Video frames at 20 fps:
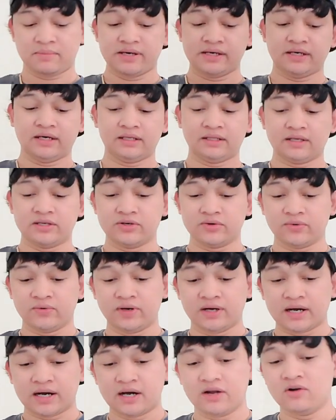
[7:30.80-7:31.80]
makikita niyo kung
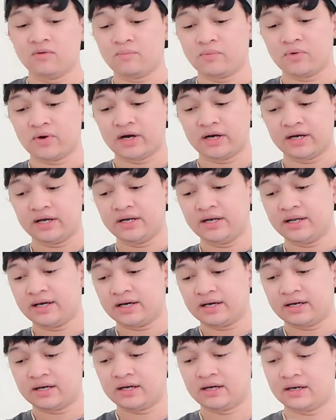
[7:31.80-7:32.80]
gaano po
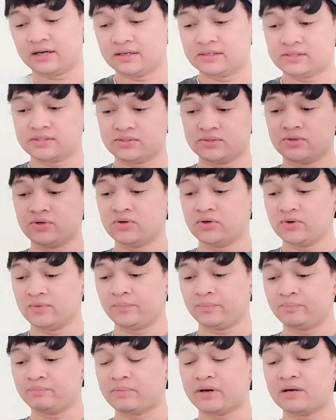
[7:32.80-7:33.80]
kaganda. So,
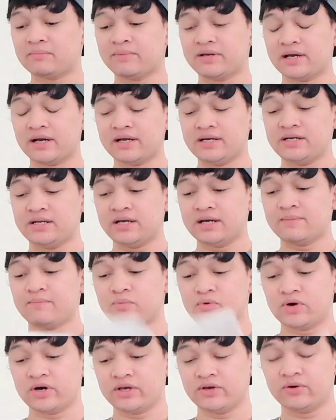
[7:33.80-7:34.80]
para may idea
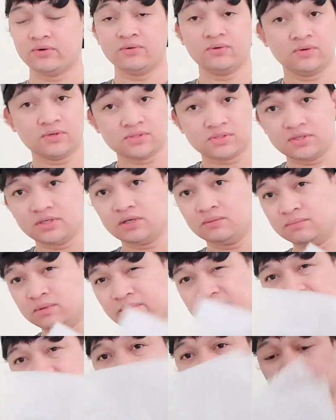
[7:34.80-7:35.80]
po kayo kung gusto niyo
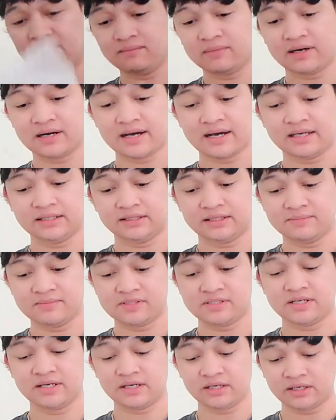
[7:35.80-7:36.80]
bumili ng mga
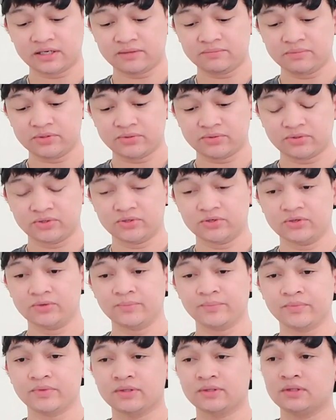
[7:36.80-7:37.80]
items na re-review ko,
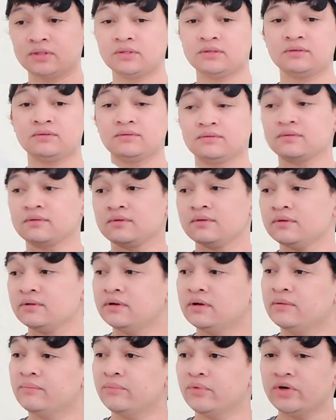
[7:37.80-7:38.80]

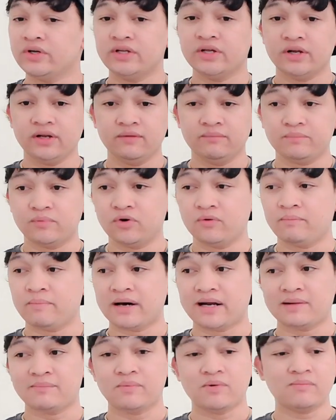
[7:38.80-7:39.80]
pwede rin po
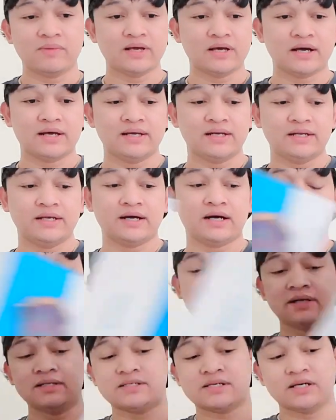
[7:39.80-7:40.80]
para po may idea,
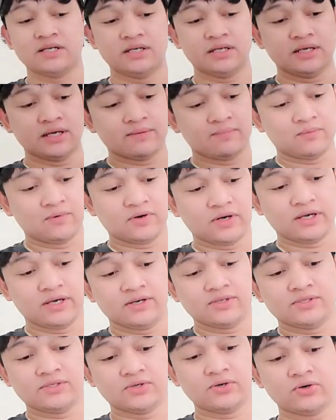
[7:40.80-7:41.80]
advance idea po
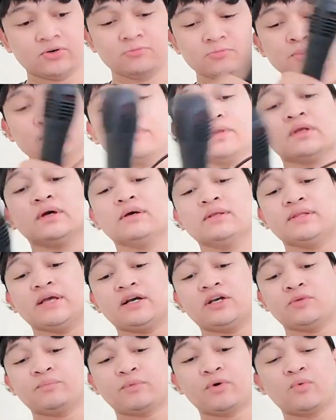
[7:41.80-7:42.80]
kayo. So,
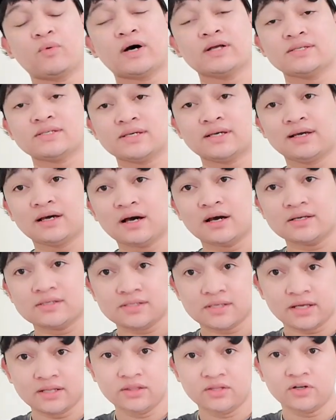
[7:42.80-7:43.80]
thank you for watching
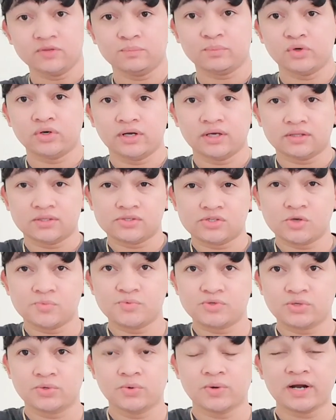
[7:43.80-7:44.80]
guys and don't forget to
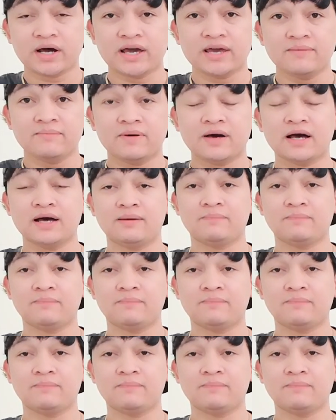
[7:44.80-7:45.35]
subscribe